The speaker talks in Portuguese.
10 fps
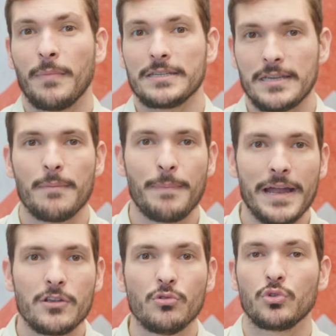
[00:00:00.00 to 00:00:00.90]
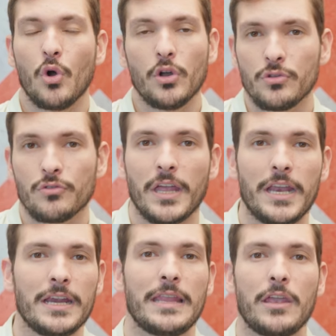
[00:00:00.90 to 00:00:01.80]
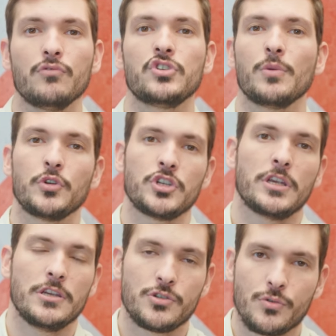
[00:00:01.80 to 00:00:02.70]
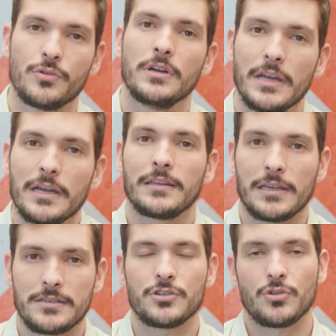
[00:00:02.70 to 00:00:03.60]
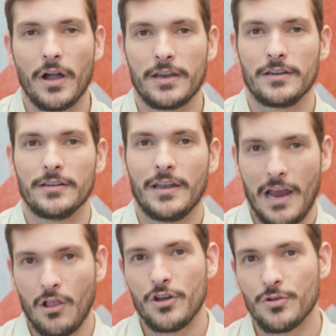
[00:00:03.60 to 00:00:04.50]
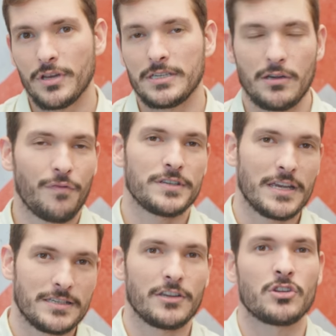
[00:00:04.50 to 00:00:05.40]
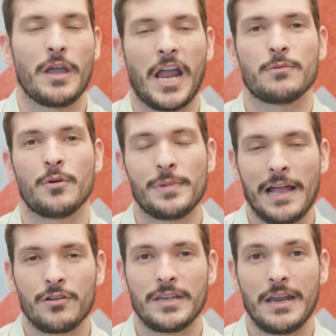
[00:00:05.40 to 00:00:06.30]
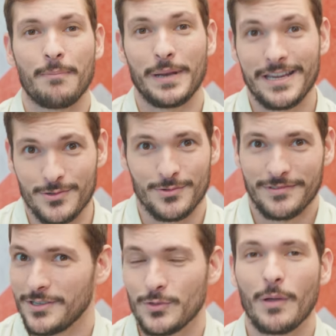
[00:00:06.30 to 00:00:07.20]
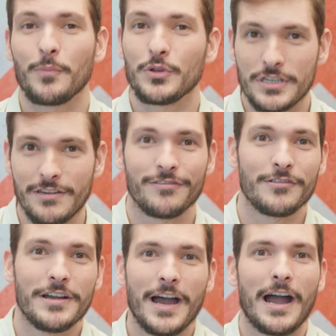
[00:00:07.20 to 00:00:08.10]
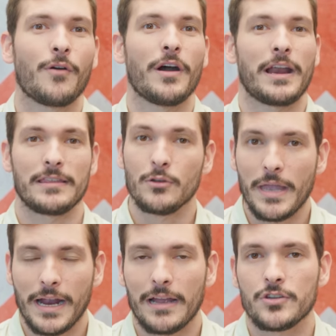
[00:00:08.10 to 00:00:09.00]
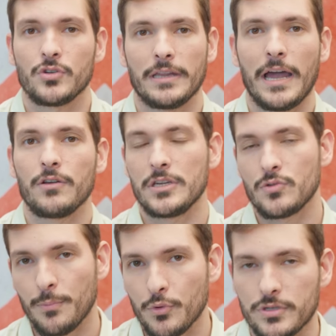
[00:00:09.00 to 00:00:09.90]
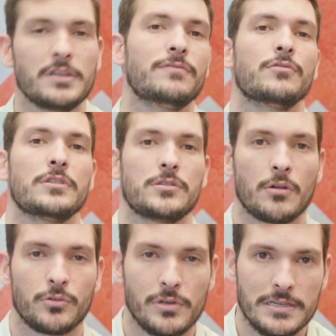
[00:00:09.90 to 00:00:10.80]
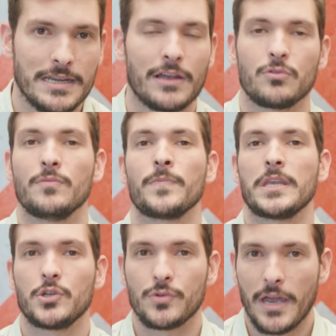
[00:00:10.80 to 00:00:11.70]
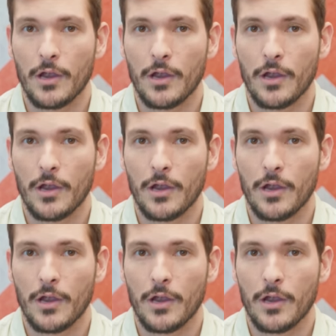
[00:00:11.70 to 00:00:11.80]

Mas repare que o dono não teria nenhum tipo de risco nessa história. É lógico que se eu fizesse isso no mercado imobiliário, eu seria preso. Isso não é possível. Agora, no mercado acionário, isso é possível, isso é autorizado, isso é